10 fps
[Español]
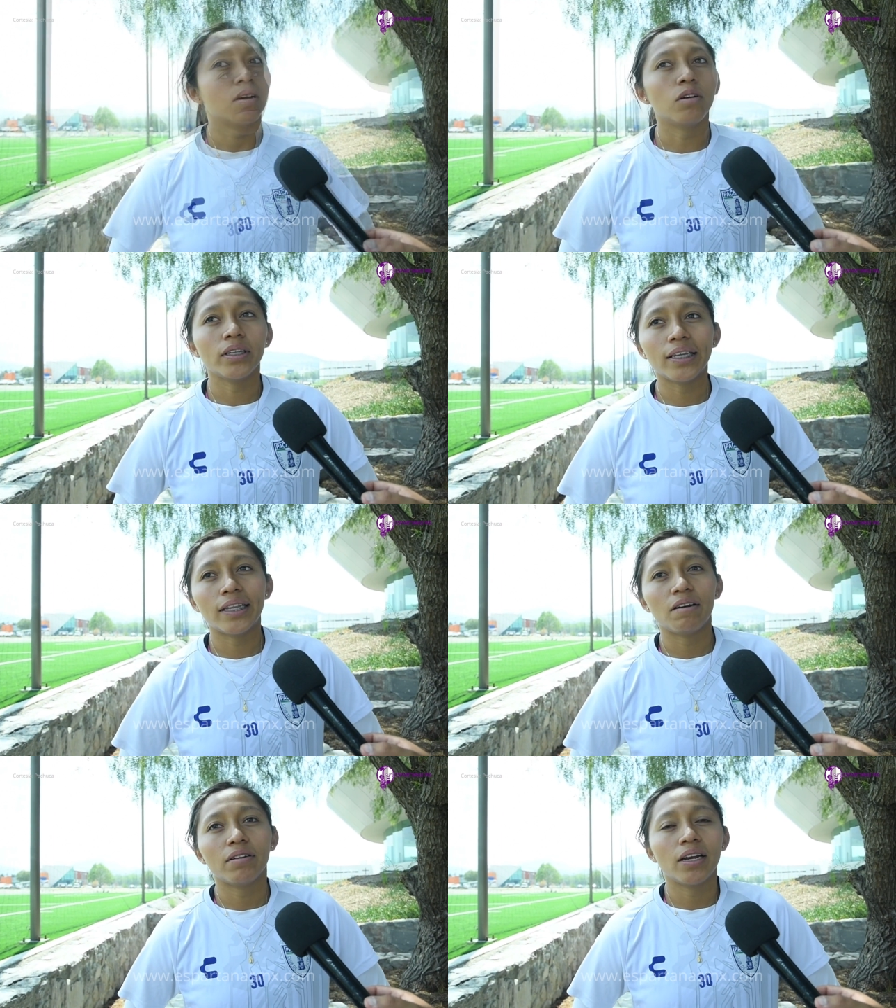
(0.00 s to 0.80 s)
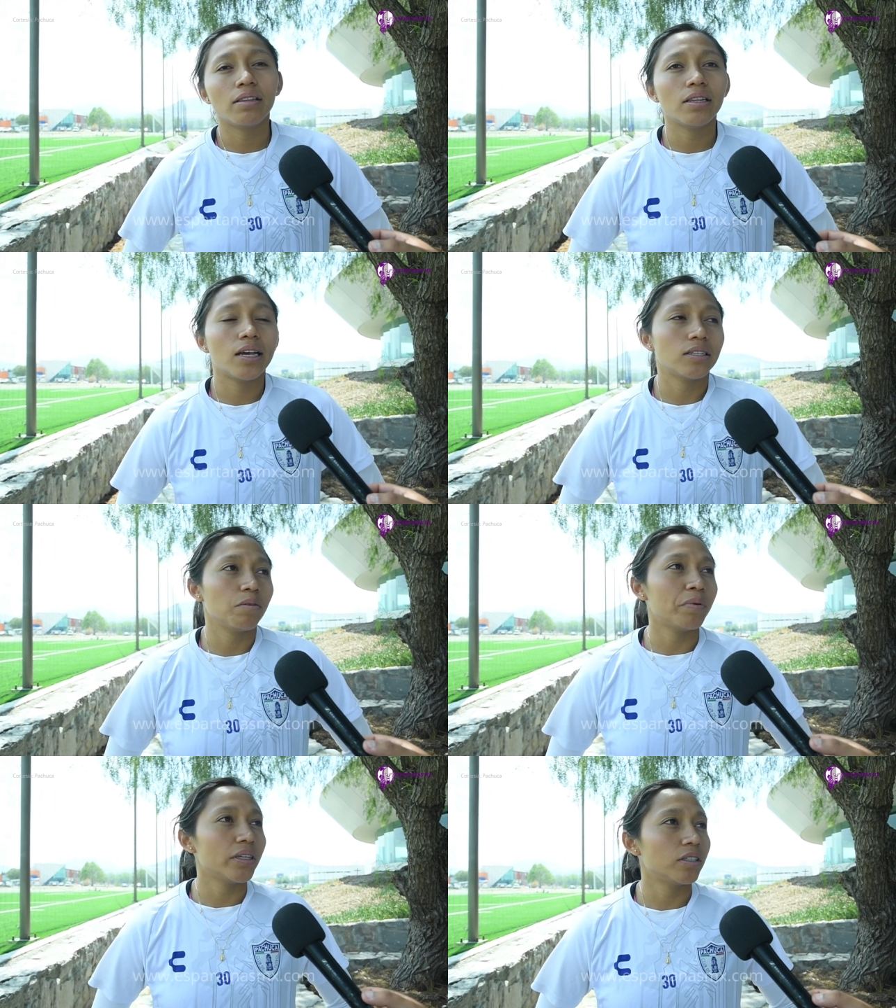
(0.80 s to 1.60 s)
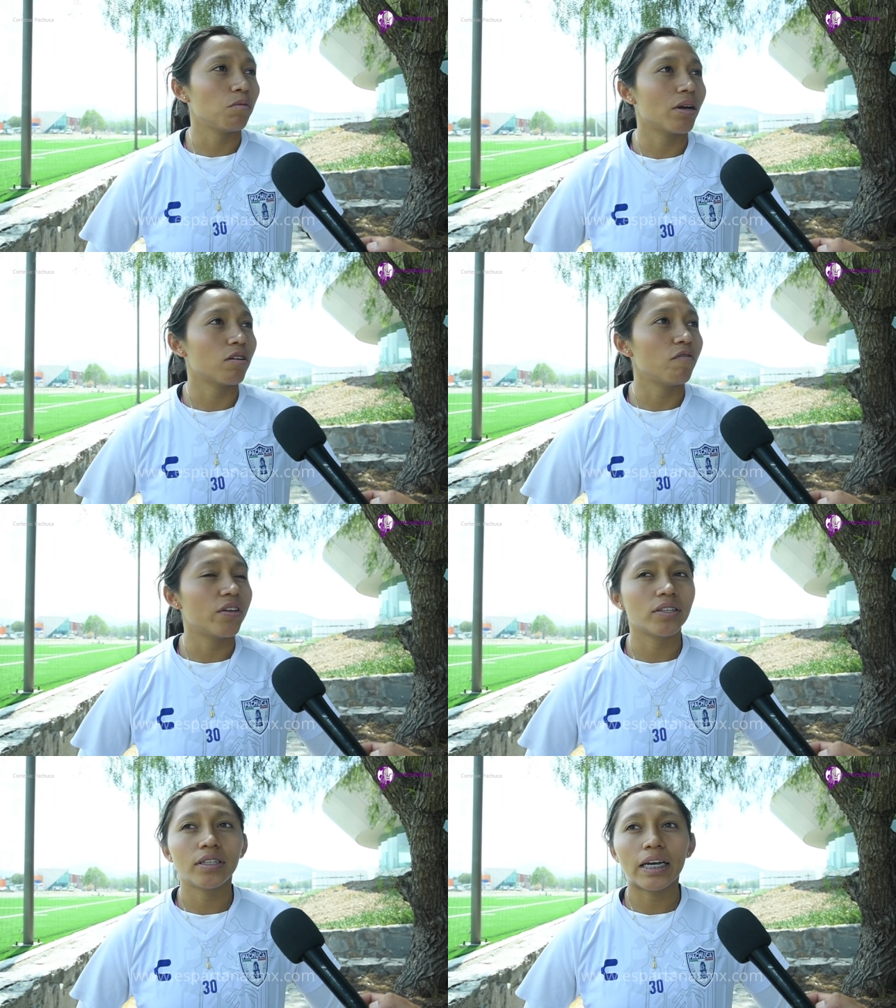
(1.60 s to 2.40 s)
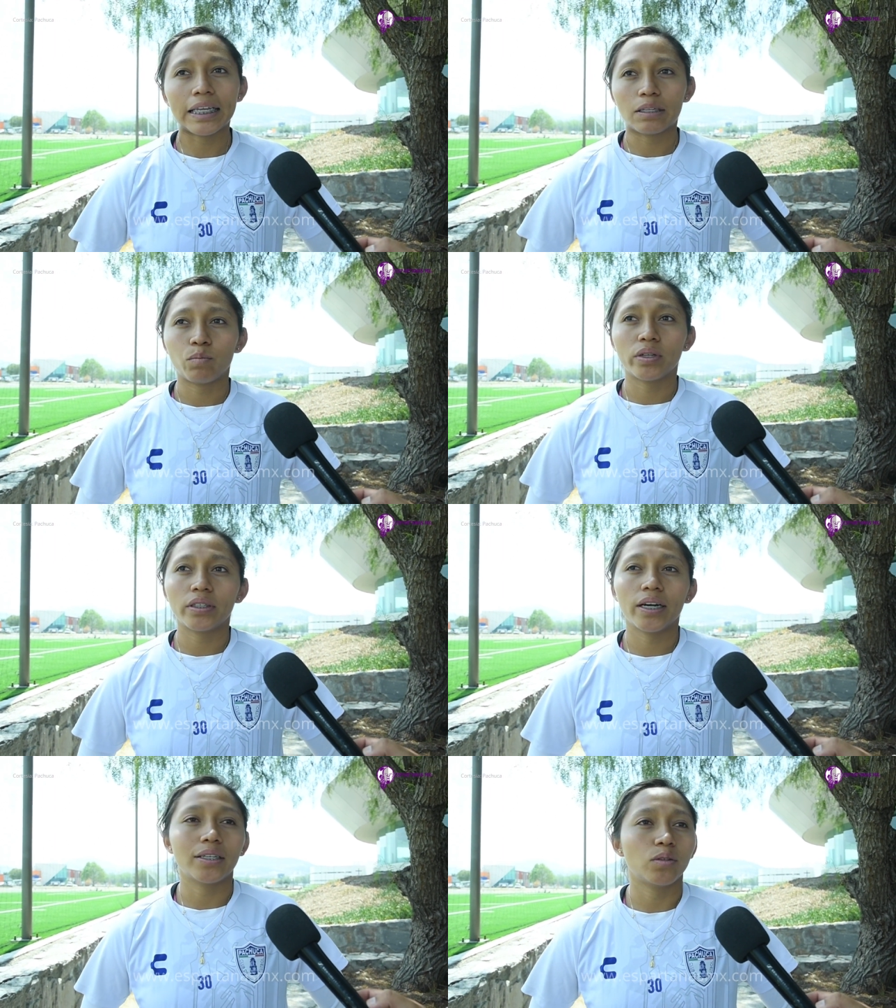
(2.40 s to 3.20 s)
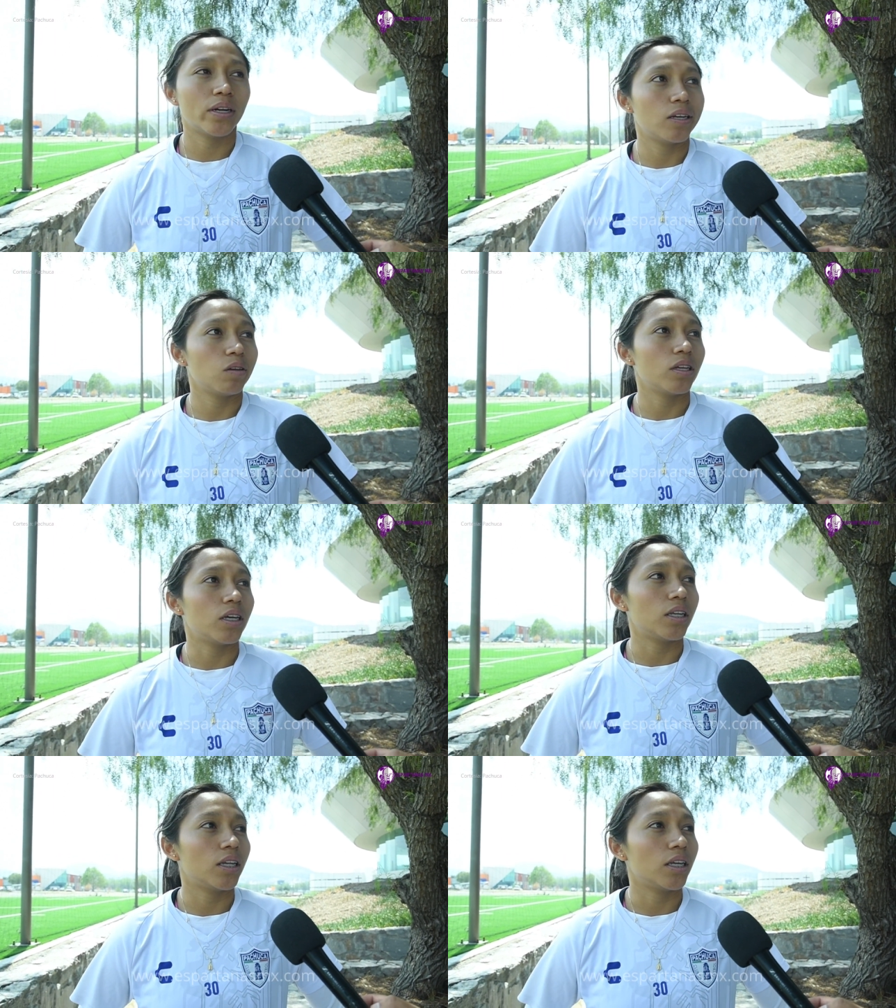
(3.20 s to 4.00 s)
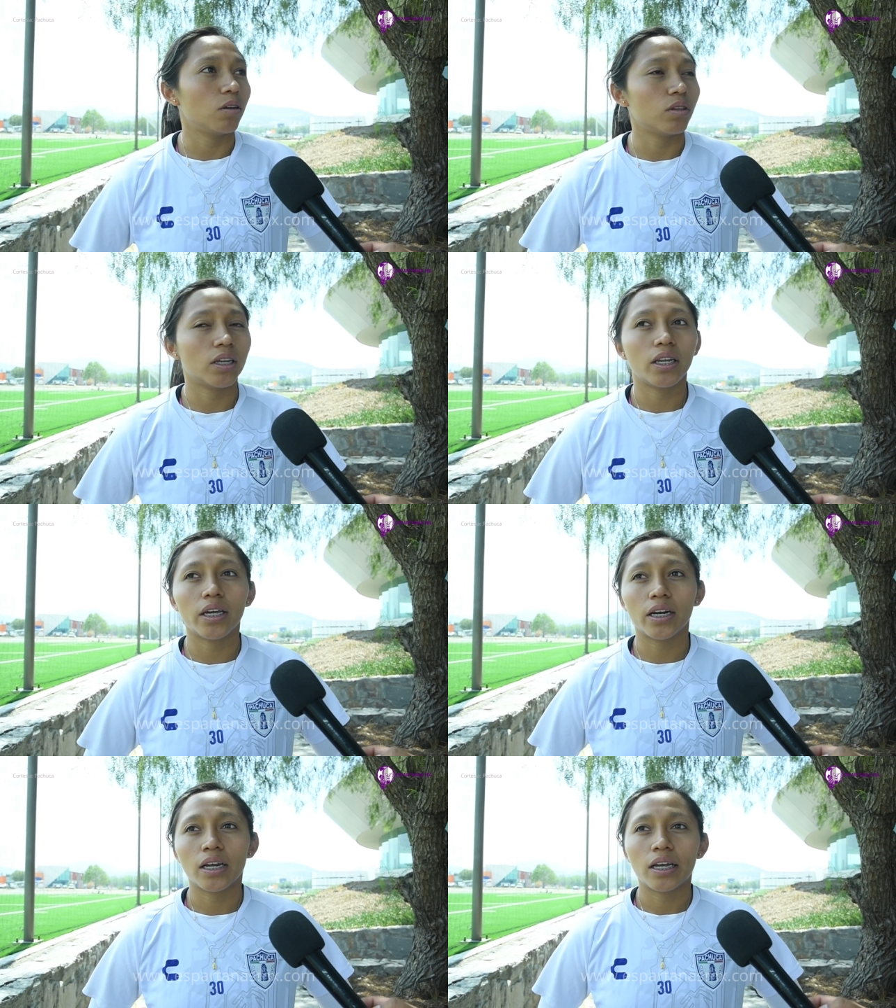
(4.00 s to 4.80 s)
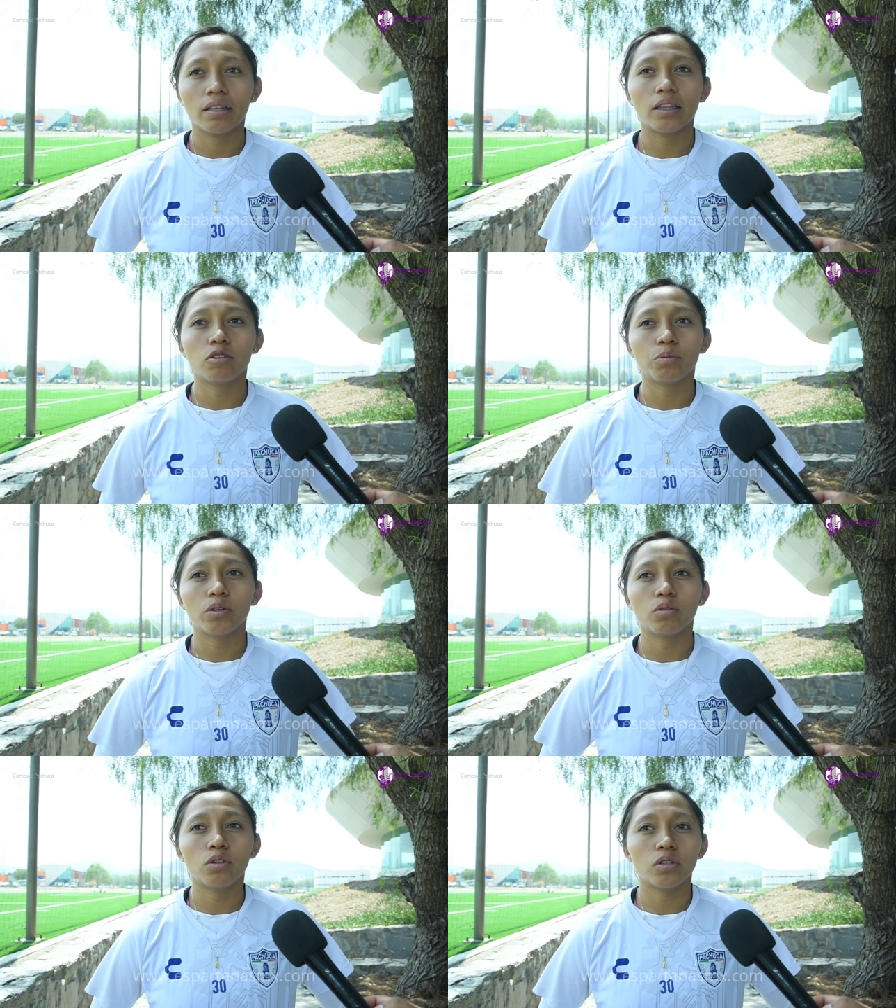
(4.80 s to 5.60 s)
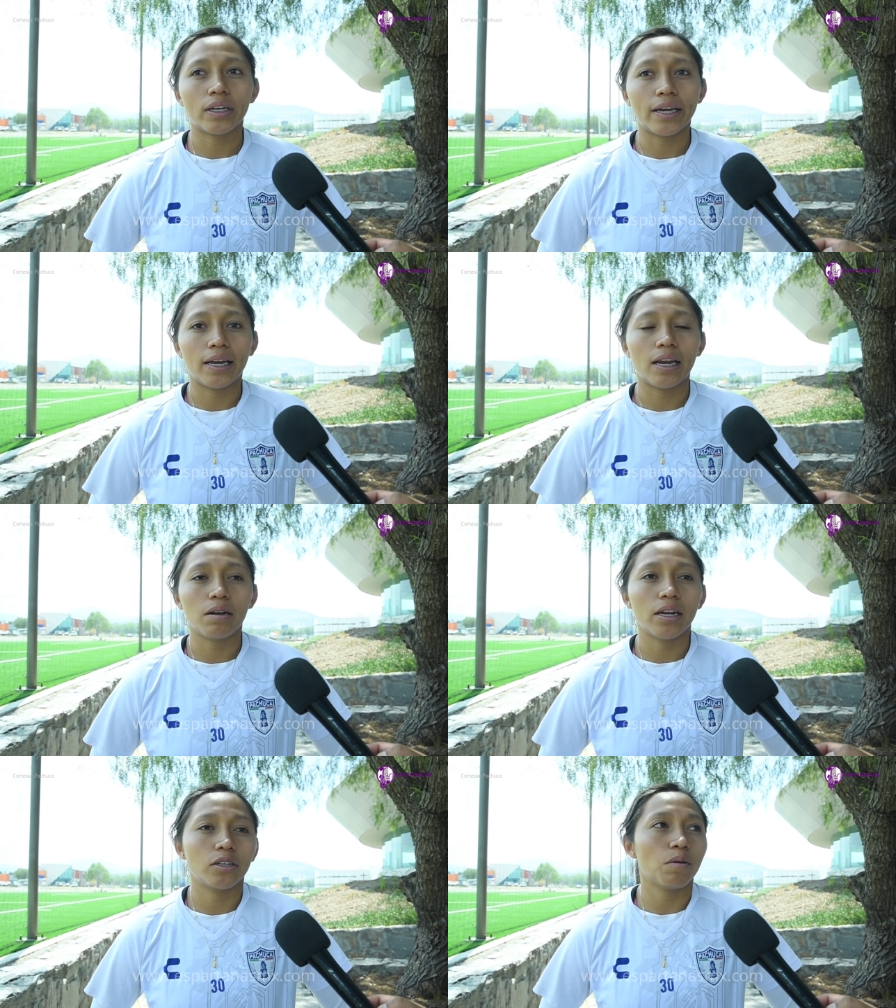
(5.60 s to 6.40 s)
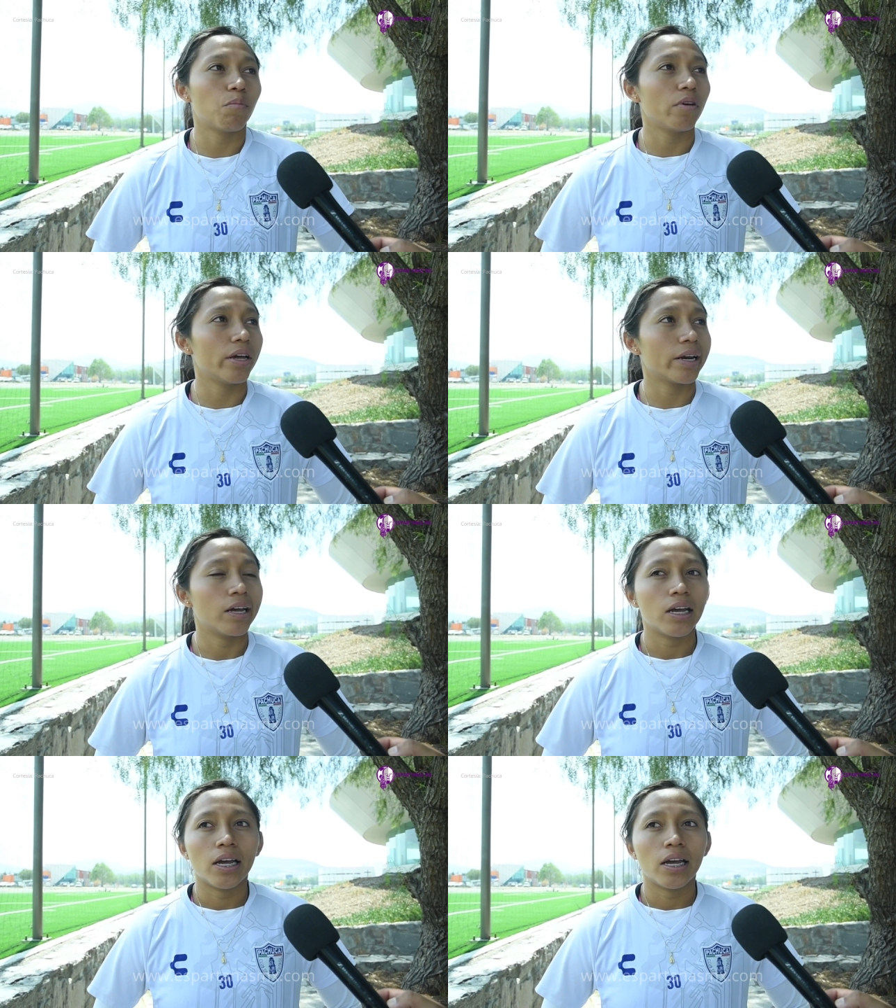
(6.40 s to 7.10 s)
Contenta, al final del día siempre es tomar confianza después de casi un año de, de no tener tantos minutos, el, el hecho de poder